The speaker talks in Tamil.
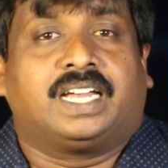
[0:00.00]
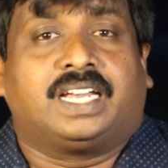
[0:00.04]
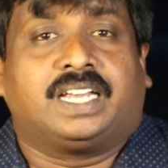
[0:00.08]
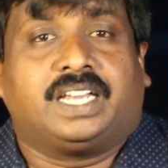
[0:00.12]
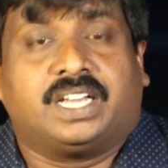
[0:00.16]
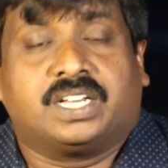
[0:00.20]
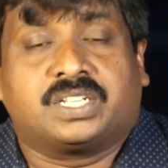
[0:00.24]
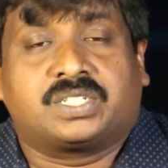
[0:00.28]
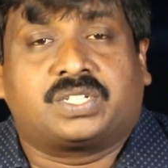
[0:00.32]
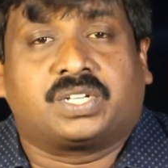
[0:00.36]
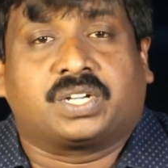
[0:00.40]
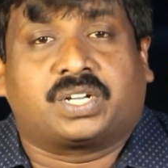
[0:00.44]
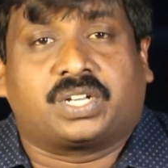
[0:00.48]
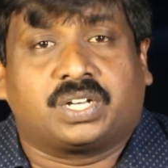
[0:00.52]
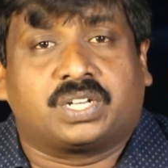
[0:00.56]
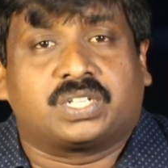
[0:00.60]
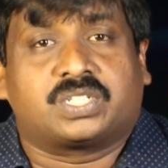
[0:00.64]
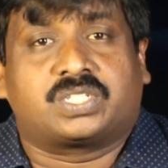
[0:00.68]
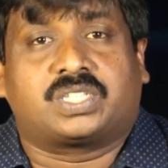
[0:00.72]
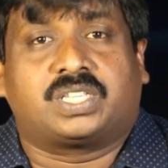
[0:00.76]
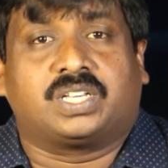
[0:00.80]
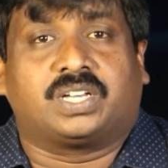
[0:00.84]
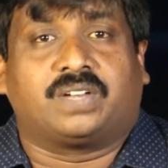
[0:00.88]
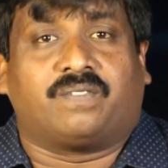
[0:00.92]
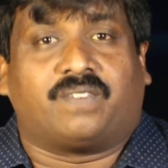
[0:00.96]
இயேசு
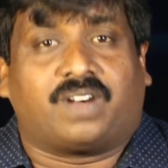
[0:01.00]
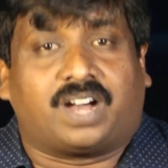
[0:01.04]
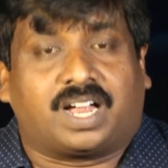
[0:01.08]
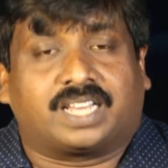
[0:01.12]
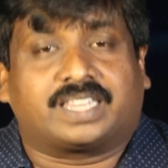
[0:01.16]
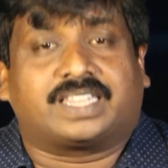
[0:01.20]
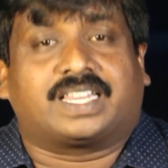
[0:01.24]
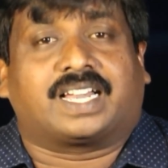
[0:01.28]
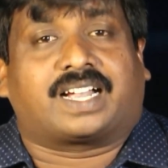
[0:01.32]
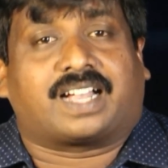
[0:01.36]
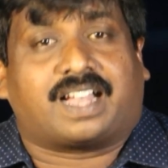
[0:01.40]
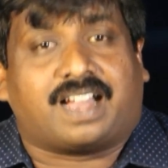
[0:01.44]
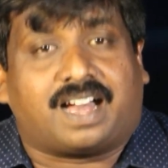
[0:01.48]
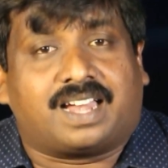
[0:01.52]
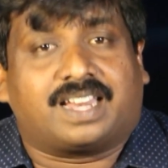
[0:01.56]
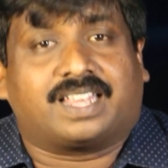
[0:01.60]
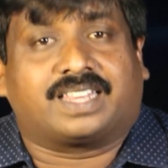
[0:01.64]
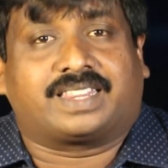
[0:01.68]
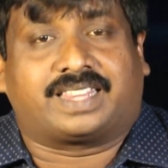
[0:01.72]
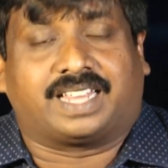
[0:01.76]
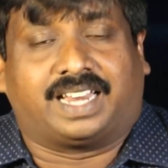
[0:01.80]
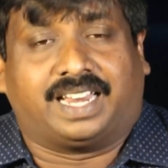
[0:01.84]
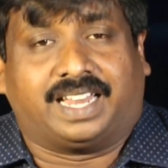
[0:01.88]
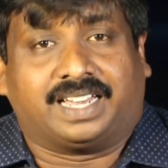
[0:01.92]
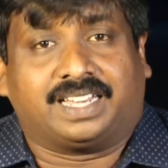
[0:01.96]
கிறிஸ்து வாழ்ந்த
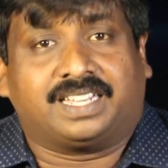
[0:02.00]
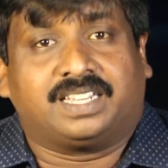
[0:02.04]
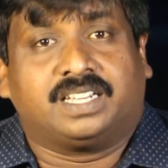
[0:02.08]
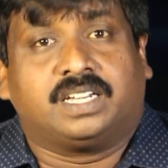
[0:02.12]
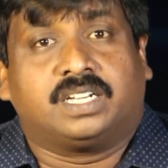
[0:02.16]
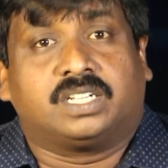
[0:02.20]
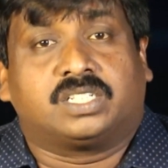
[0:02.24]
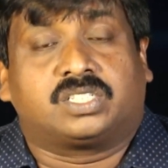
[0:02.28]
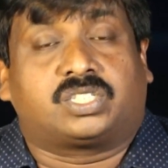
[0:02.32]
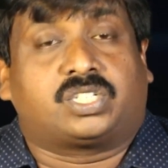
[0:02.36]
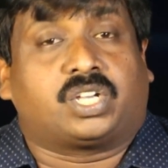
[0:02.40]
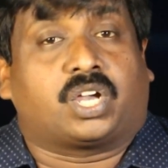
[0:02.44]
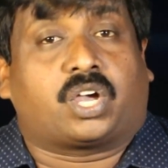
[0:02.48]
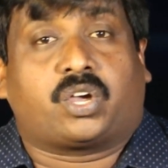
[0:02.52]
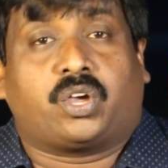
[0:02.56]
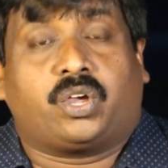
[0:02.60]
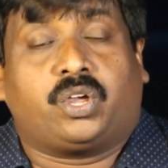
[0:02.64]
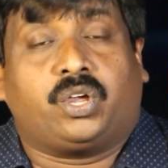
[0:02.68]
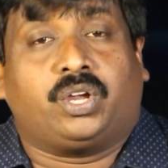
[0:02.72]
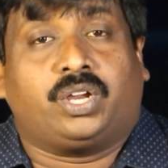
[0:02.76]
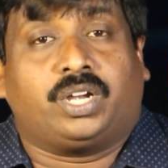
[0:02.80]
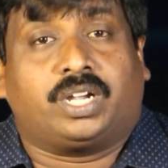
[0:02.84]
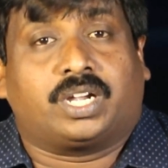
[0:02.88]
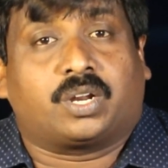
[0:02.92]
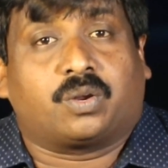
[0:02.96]
காலத்தில்
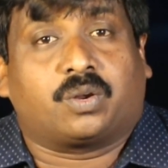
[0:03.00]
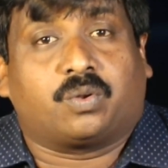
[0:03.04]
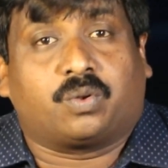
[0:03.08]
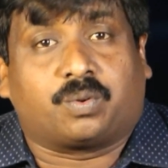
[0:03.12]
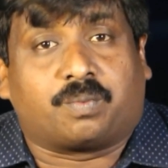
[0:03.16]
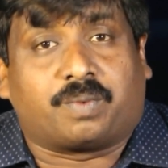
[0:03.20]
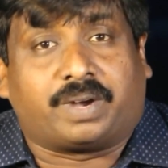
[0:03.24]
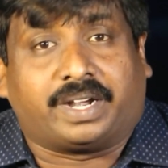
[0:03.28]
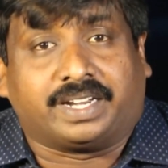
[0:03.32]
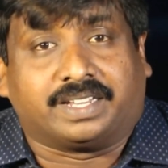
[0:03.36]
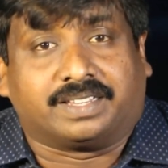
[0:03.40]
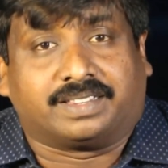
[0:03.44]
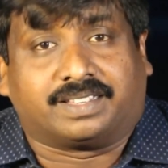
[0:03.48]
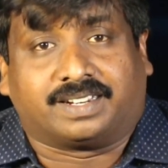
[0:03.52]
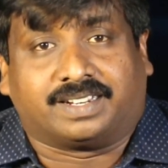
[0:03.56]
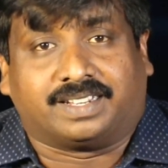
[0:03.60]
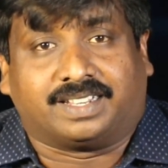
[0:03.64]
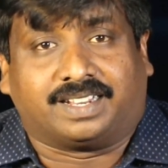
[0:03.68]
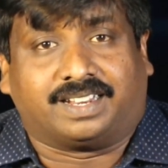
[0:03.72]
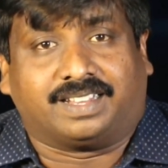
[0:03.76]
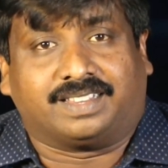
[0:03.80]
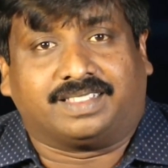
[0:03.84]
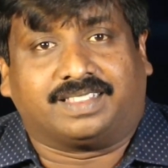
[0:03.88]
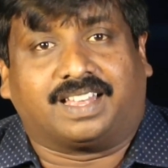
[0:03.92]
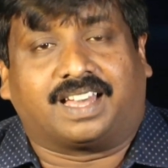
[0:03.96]
சகோ என்ற ஒரு மனிதன்
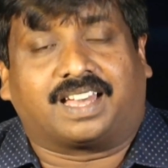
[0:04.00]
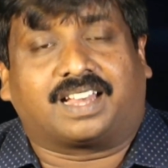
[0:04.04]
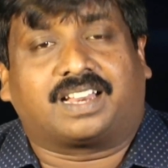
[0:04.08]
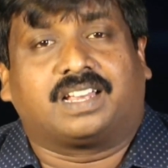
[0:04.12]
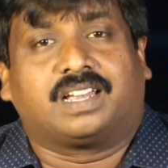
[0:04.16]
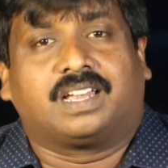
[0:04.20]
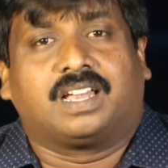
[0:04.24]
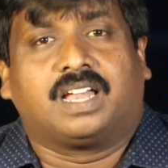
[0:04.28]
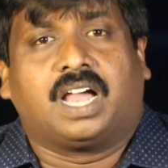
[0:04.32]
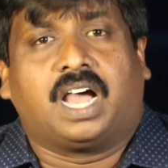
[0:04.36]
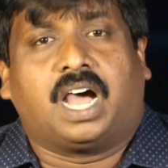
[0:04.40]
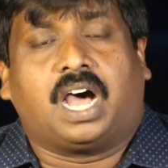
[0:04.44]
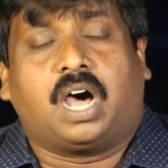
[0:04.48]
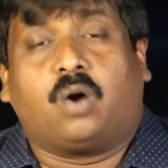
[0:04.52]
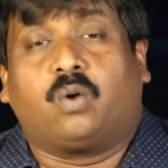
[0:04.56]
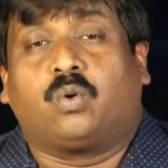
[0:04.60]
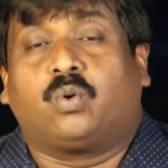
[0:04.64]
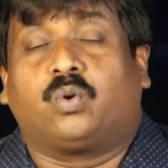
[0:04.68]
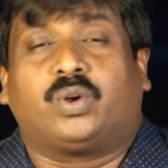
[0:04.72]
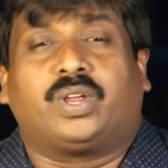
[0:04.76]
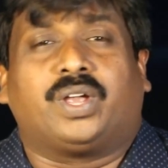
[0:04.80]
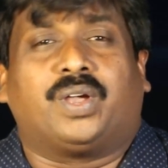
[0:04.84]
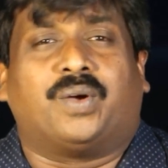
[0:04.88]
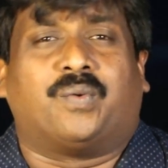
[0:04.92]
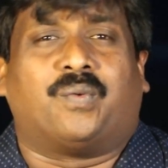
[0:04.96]
இருந்தார்
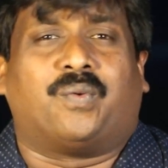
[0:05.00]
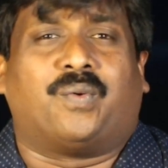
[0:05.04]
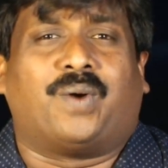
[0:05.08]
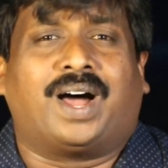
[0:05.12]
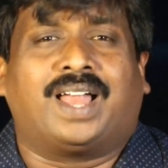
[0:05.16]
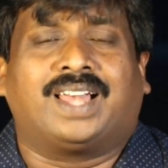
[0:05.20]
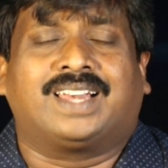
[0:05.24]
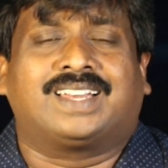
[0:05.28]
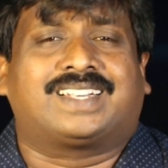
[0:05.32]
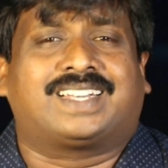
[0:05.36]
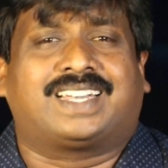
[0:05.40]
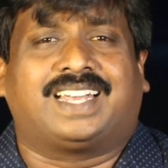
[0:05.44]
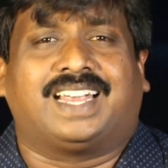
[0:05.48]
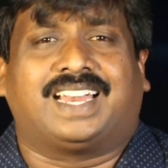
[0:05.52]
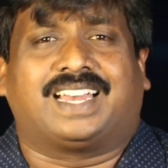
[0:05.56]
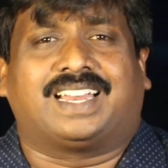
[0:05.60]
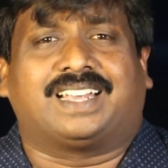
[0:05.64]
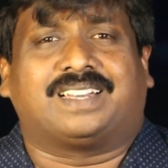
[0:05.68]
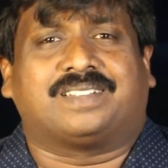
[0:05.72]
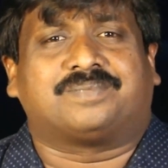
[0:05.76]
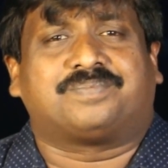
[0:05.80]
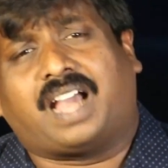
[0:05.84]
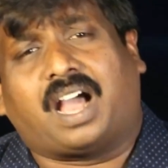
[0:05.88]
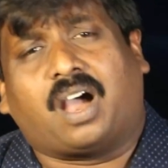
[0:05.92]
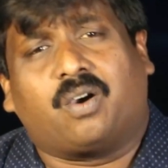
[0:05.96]
அவருடைய
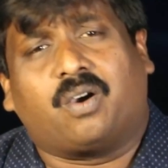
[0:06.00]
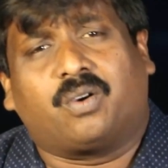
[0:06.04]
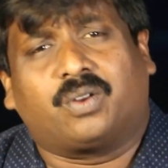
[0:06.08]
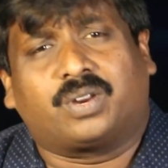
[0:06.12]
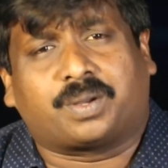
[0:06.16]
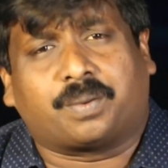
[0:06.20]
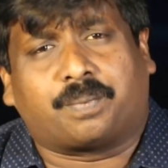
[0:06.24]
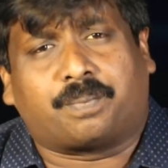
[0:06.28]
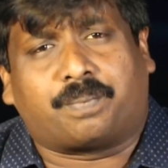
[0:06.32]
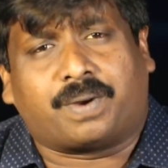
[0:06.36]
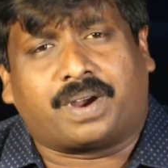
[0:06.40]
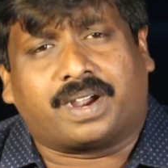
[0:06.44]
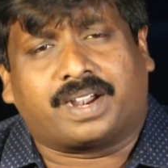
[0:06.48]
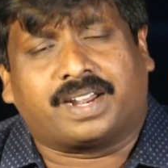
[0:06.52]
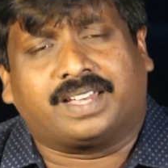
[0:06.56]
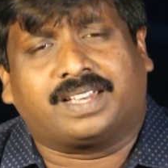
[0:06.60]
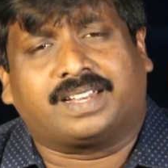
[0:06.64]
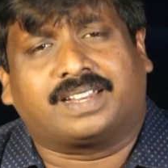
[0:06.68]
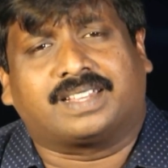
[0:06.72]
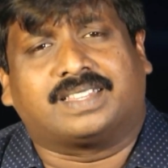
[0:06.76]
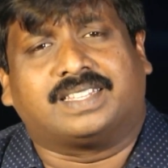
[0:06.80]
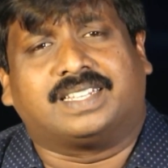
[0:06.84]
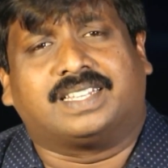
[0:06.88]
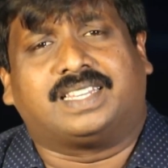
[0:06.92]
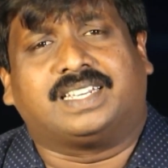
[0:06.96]
வாழ்க்கையில் அவருக்கு பணம்
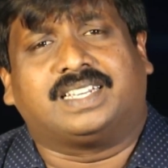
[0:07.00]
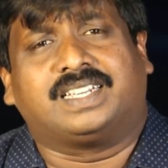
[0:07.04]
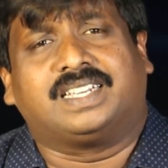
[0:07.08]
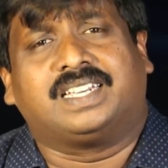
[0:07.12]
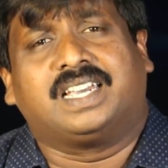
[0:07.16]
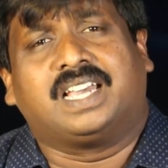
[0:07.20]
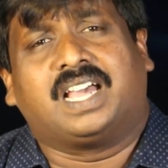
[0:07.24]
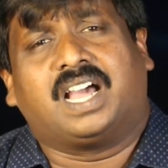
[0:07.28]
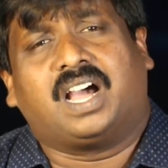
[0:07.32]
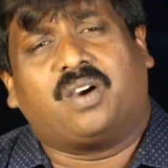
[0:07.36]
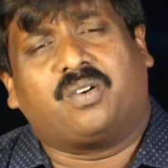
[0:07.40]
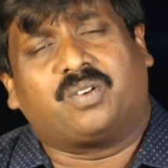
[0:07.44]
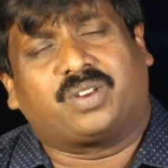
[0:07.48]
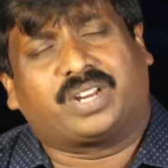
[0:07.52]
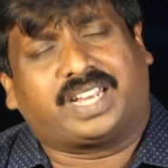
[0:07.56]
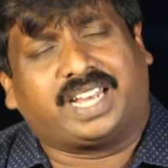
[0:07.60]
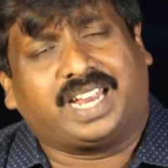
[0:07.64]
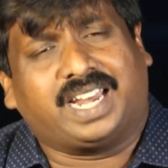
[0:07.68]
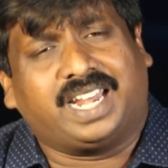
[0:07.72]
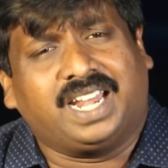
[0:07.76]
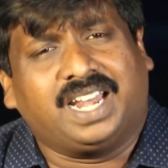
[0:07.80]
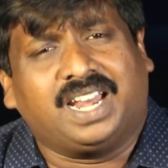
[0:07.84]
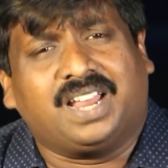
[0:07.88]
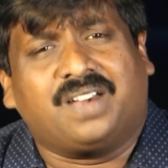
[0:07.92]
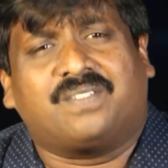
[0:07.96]
இருந்தது
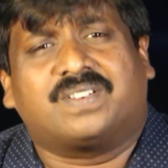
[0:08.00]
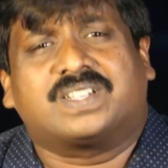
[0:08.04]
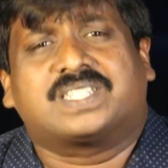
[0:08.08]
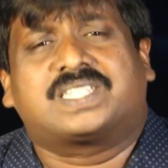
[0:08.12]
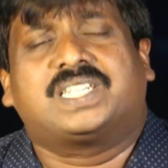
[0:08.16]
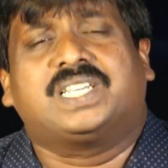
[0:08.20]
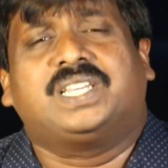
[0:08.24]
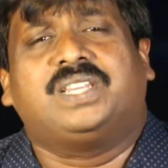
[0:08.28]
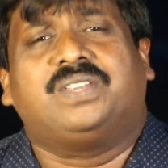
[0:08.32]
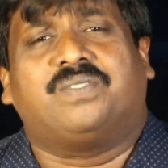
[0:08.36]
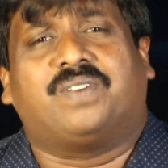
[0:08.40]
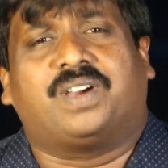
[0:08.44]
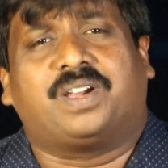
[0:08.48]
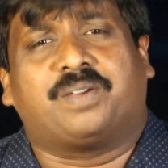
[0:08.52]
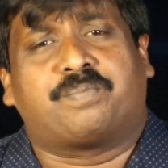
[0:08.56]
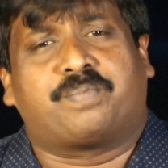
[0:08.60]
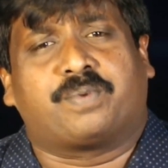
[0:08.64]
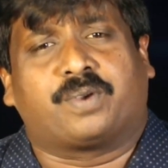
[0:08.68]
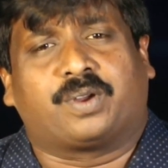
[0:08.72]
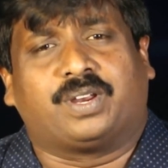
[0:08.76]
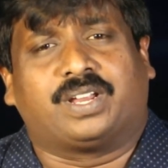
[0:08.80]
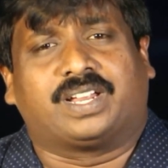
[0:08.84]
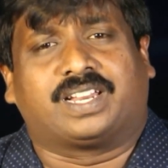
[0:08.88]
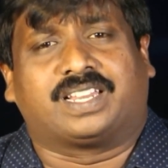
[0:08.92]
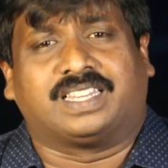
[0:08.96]
அவருக்கு எல்லா வசதி
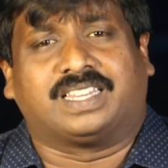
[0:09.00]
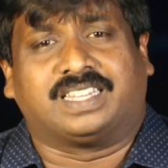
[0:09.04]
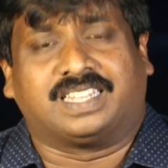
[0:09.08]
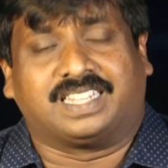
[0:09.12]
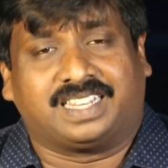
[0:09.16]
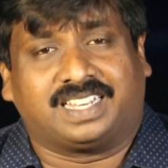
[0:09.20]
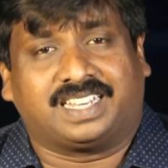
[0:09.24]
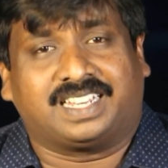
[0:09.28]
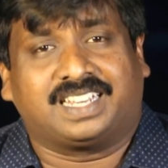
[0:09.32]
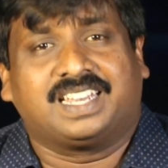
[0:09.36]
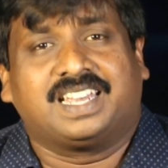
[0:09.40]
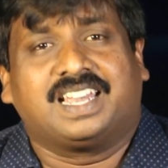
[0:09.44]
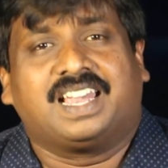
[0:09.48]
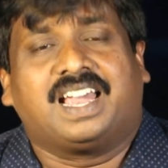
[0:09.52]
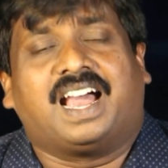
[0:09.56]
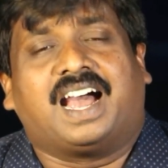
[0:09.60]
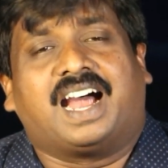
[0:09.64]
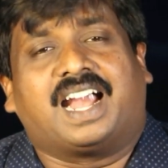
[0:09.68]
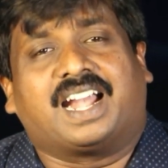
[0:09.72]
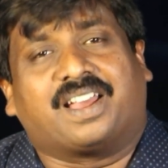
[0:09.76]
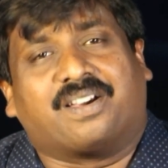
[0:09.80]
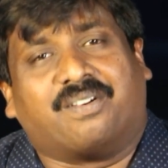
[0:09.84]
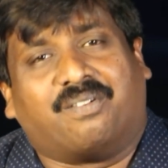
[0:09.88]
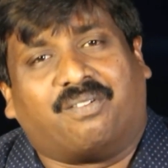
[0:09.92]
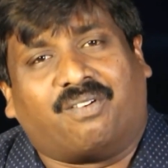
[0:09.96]
வாய்ப்புகளும் இருந்தது
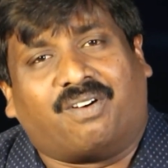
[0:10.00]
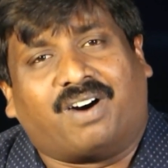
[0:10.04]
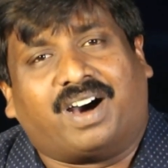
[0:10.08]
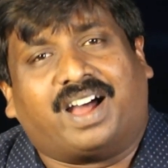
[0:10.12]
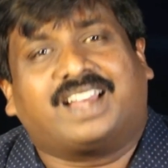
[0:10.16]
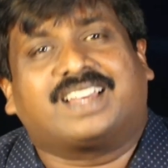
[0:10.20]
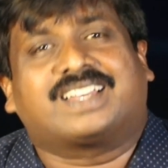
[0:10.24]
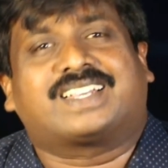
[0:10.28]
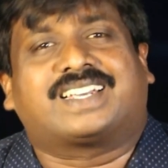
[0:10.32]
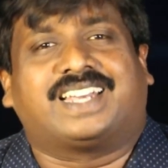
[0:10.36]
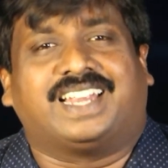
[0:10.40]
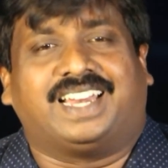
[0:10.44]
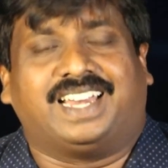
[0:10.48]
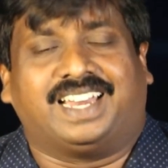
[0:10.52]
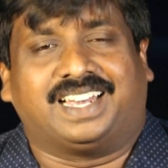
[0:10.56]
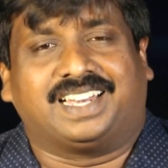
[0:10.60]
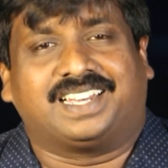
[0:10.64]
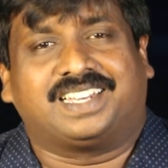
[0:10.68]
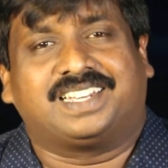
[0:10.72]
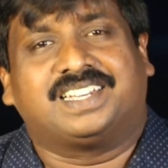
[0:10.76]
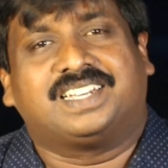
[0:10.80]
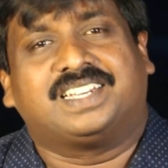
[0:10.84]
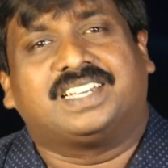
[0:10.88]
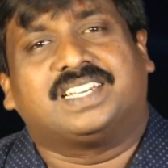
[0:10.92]
ஆனால் வாழ்க்கையில்